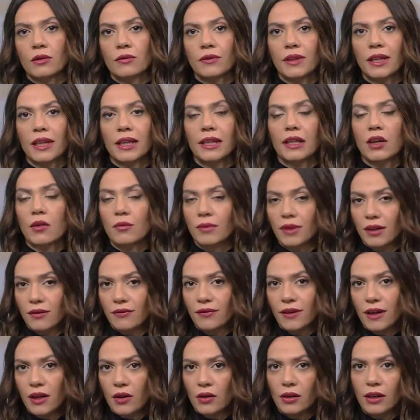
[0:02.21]
فيه اليوم
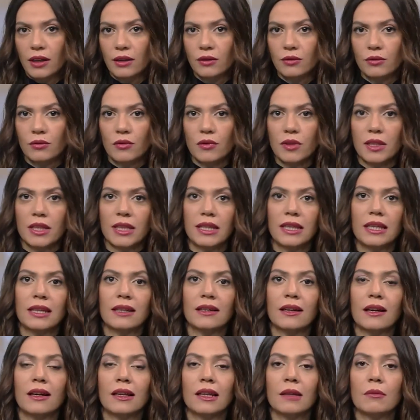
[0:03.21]
تفاعل التونسيين
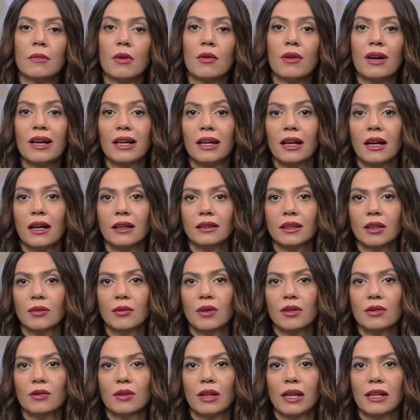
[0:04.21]
على مواقع
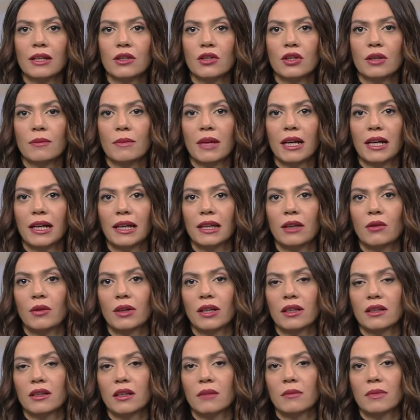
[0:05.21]
التواصل الاجتماعي
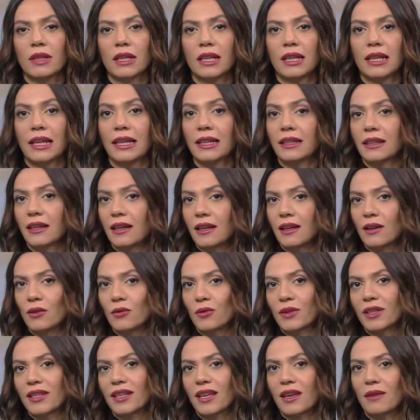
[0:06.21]
وينضم إلينا
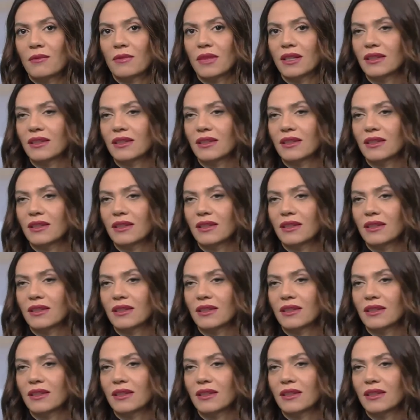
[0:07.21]
وسام